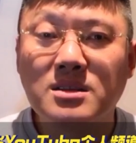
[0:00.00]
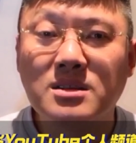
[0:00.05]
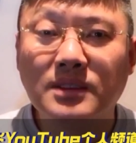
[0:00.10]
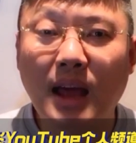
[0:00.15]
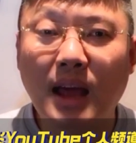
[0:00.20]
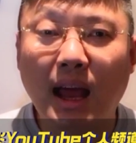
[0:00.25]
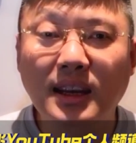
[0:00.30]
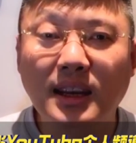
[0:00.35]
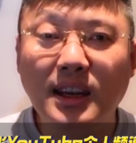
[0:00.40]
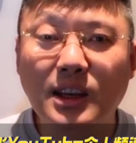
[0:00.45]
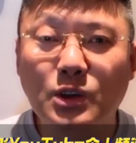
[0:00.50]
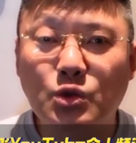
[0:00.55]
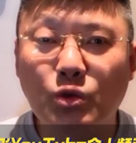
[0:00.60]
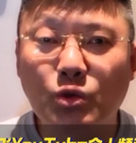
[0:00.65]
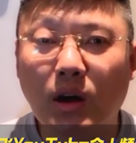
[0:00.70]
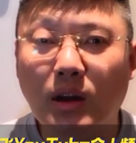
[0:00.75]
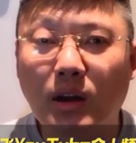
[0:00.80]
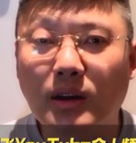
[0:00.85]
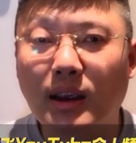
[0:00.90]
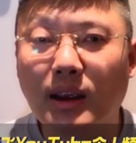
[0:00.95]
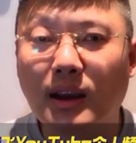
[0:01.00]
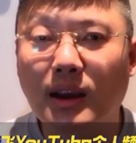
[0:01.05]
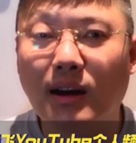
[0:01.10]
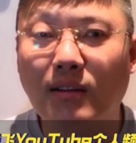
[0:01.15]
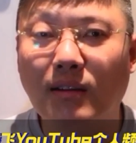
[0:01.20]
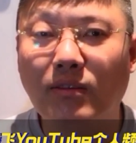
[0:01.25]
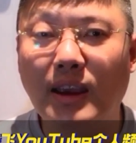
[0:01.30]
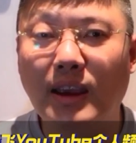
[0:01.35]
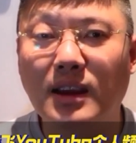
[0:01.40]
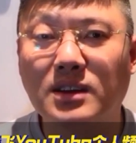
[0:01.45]
那你说这
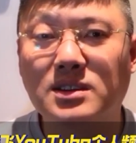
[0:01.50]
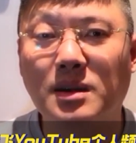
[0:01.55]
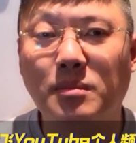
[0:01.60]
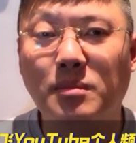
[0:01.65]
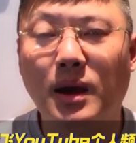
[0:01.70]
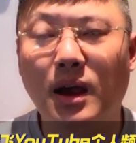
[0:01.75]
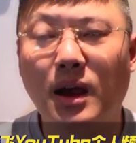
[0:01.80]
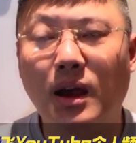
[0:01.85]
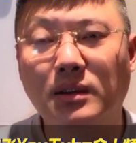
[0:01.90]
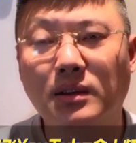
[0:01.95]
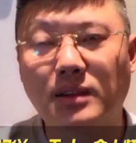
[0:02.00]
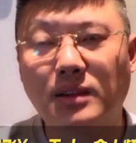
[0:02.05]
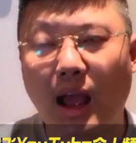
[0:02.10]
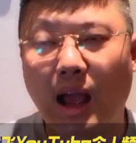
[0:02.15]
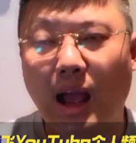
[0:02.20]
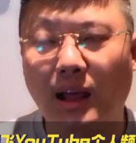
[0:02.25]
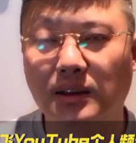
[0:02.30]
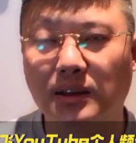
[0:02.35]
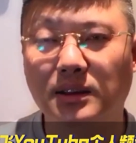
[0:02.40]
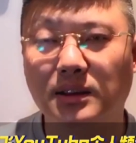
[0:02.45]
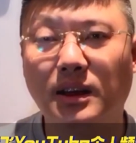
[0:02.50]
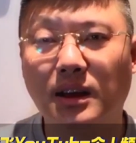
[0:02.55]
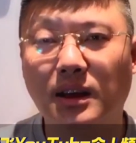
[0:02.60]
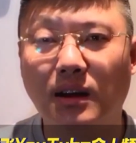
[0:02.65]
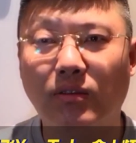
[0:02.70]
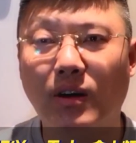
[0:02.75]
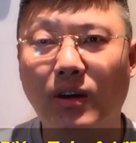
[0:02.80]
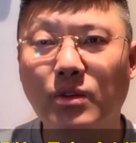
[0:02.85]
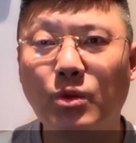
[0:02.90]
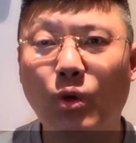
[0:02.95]
个为什么他的这个
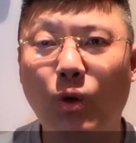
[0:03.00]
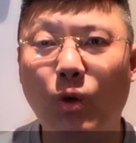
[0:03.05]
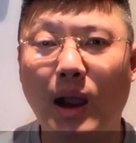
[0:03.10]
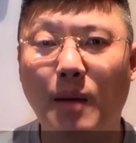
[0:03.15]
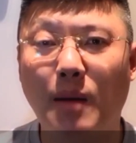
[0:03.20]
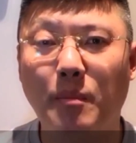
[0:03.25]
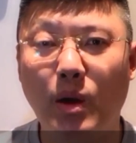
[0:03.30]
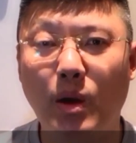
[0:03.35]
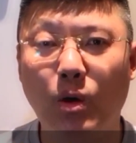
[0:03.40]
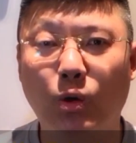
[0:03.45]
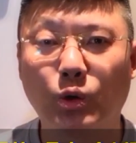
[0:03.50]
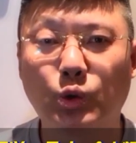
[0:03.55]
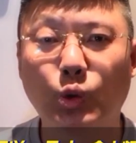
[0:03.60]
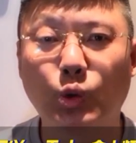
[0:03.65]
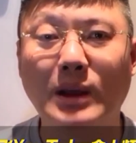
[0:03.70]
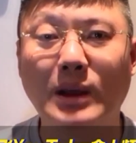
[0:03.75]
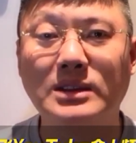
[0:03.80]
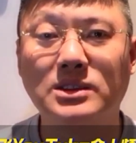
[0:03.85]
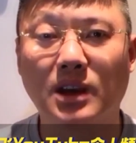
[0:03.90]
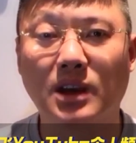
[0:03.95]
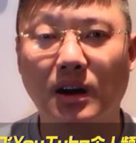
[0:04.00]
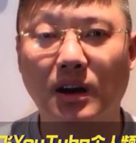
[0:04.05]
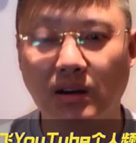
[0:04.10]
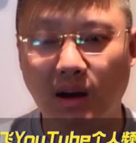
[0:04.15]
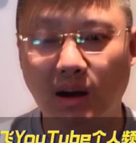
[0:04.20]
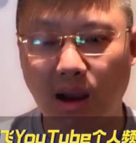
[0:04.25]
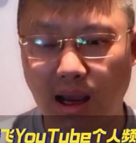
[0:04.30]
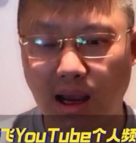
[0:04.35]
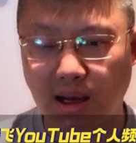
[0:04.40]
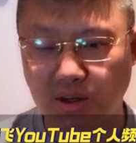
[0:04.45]
文化没有断层
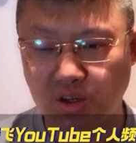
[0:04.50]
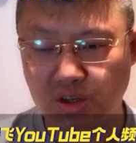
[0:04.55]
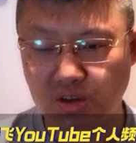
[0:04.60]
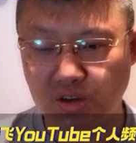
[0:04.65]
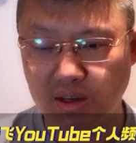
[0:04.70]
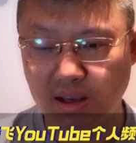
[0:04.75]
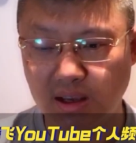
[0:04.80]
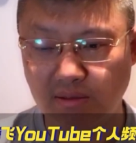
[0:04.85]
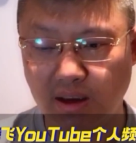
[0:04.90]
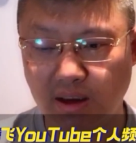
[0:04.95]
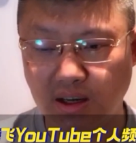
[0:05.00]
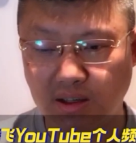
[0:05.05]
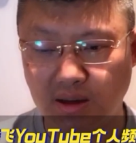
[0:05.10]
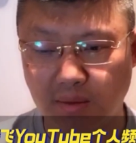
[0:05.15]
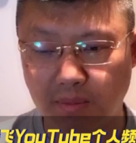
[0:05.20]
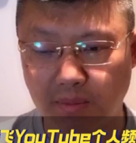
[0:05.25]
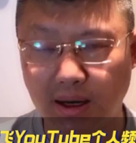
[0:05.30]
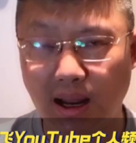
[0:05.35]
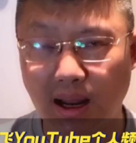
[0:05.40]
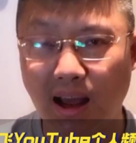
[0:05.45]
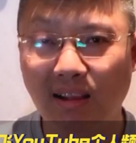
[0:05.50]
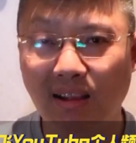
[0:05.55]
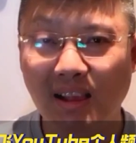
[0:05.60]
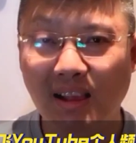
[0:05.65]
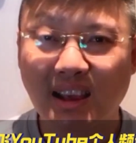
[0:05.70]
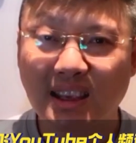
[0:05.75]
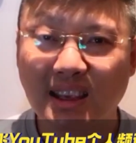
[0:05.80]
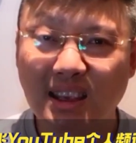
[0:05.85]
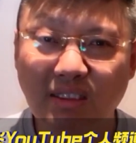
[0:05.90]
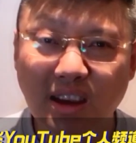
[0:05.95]
啊？是因为什么呢？
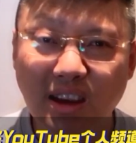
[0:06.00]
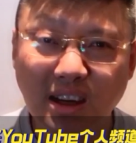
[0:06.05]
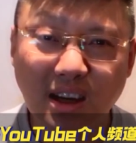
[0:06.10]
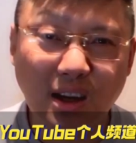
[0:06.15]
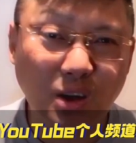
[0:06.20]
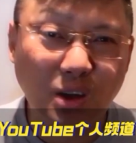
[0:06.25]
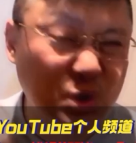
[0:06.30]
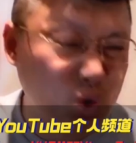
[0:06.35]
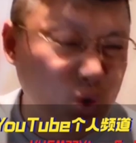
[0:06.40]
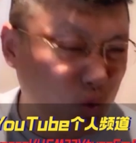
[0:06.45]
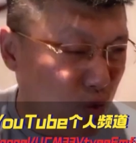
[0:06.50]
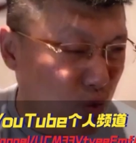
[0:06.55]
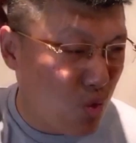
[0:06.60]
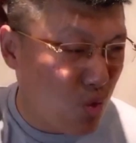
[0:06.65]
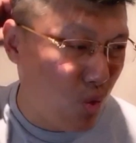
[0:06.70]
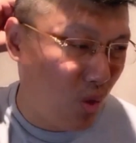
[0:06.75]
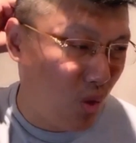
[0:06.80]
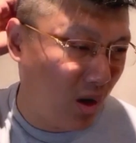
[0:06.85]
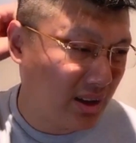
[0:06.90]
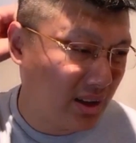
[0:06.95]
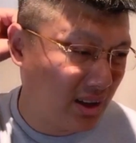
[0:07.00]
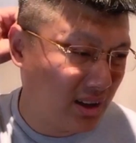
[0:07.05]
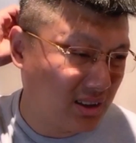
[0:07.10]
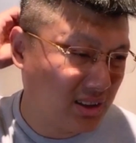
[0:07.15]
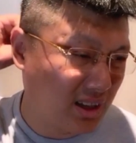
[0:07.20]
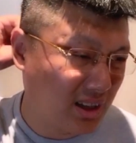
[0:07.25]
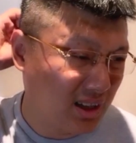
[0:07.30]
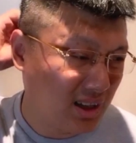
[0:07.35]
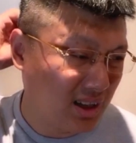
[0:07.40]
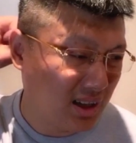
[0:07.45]
因为这个中国的
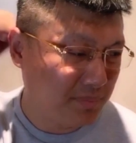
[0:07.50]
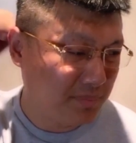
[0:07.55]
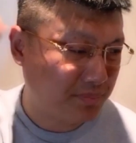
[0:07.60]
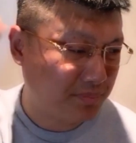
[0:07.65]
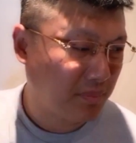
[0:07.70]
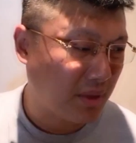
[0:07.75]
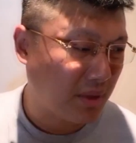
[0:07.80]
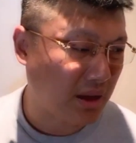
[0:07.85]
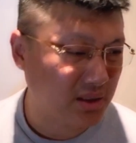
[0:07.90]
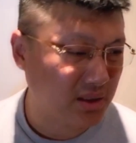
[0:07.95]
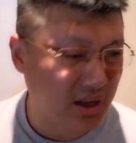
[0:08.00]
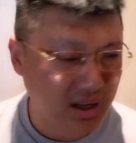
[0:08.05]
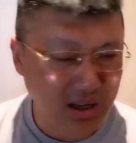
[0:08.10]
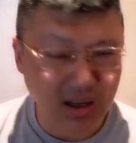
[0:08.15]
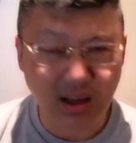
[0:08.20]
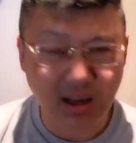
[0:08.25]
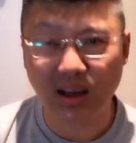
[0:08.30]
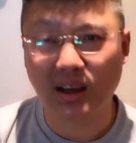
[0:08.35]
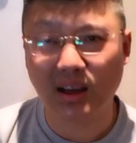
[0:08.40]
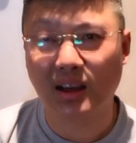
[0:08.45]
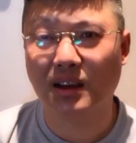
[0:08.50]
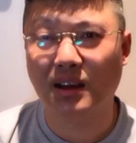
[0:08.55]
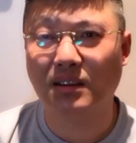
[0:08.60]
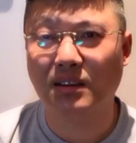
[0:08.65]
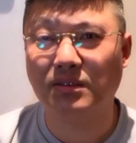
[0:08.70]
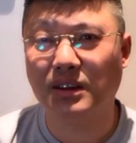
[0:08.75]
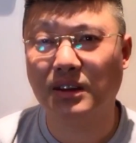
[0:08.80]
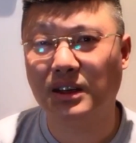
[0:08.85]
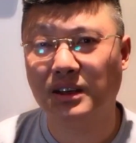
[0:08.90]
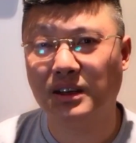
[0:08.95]
这个这个
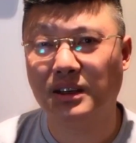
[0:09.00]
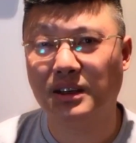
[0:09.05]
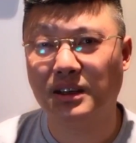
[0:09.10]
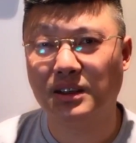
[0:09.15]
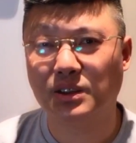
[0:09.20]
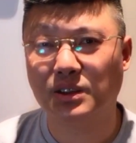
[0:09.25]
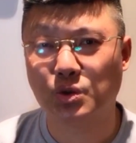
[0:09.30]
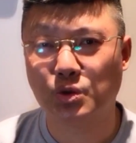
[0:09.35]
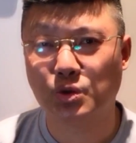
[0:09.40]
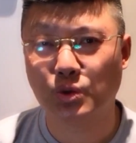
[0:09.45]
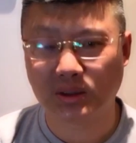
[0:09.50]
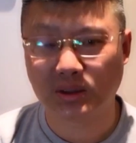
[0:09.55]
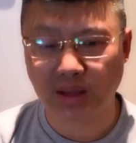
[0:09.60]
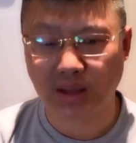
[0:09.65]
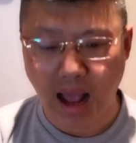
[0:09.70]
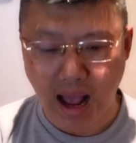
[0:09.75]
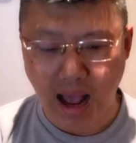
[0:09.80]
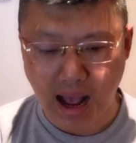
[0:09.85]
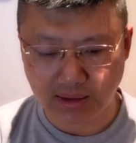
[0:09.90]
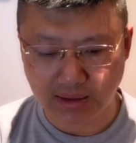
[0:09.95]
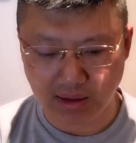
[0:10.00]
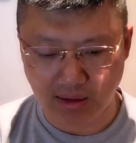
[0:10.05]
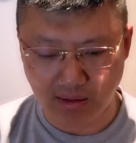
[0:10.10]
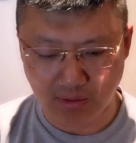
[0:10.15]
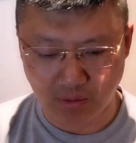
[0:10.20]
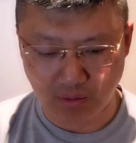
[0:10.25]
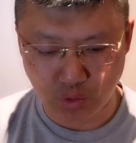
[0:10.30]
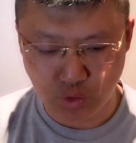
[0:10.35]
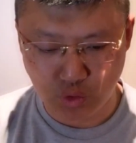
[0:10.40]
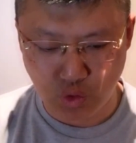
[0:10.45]
呃，就是说他
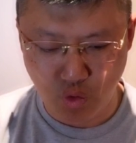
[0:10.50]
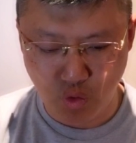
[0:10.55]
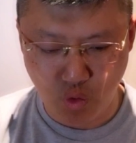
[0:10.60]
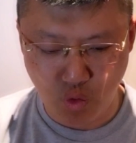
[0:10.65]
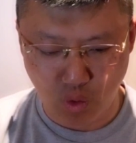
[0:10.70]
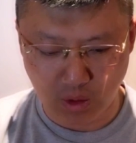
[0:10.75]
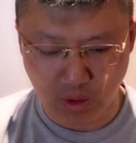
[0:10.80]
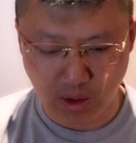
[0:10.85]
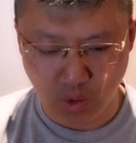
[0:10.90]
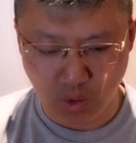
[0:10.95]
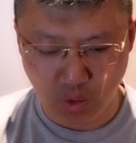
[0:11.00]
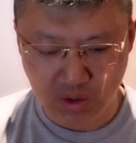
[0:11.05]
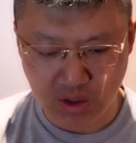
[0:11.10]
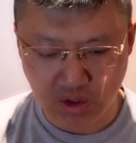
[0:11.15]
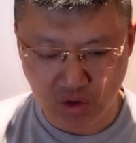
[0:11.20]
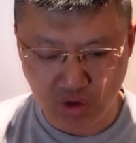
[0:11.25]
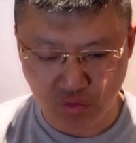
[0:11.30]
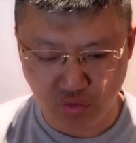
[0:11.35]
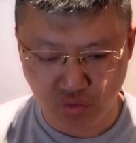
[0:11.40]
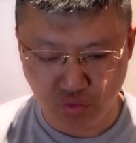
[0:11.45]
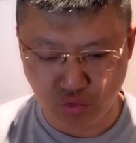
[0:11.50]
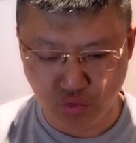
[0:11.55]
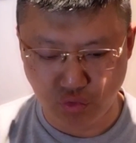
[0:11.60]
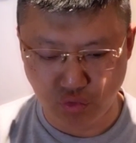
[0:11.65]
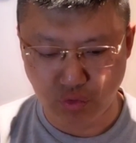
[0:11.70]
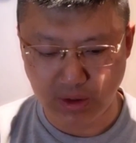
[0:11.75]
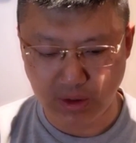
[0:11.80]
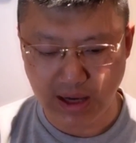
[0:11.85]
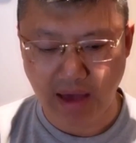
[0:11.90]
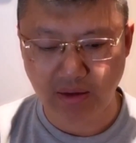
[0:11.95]
的中国的，尤其是语
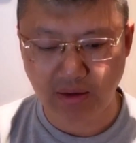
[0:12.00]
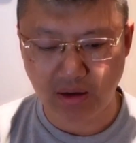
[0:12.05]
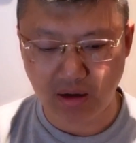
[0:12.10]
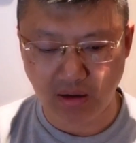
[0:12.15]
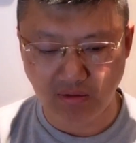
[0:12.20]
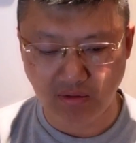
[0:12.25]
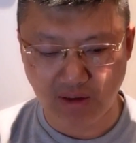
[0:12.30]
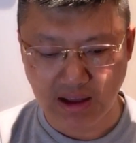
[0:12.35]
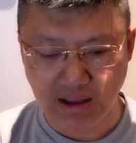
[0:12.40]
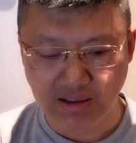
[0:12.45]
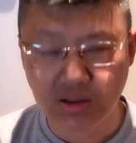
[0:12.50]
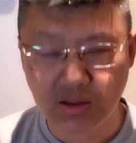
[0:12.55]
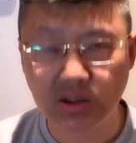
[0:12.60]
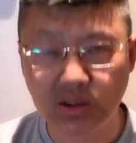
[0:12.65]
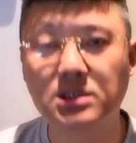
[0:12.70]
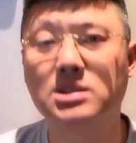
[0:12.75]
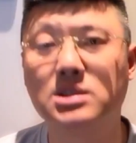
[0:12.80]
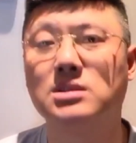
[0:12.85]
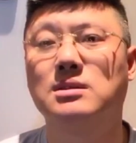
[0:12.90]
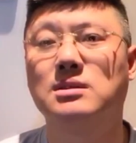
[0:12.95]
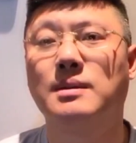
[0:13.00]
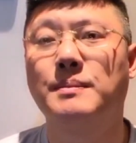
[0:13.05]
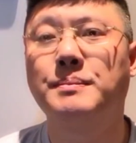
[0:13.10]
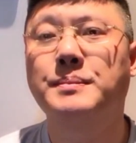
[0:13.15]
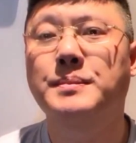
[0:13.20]
言和文字，